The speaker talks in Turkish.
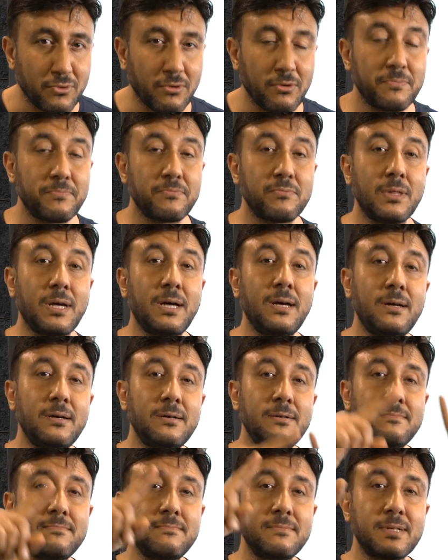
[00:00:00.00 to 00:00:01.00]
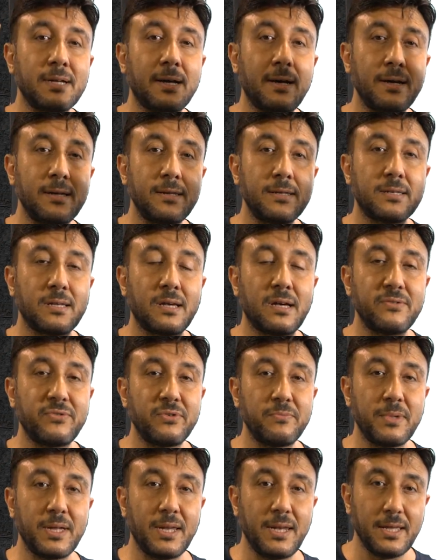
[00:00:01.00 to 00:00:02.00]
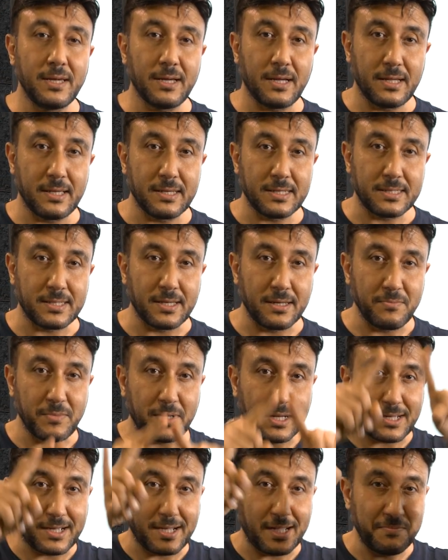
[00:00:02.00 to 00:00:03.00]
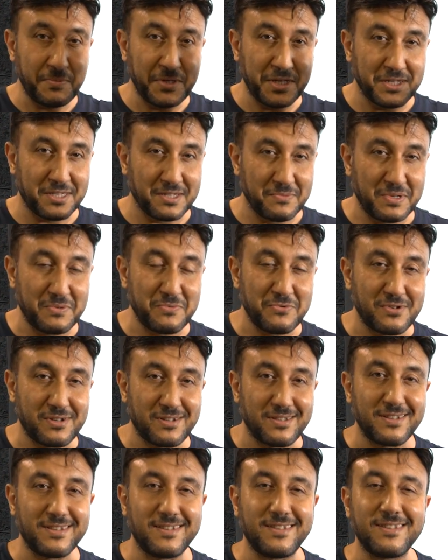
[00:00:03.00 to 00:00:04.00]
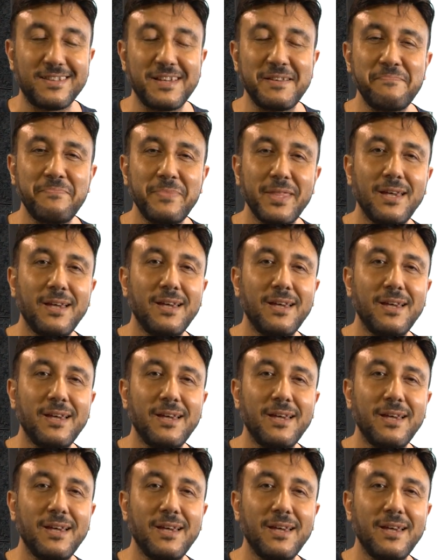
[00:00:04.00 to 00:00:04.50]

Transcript: Toplam gayri safi milli hasılanın, bak kalp çizdim bu arada size.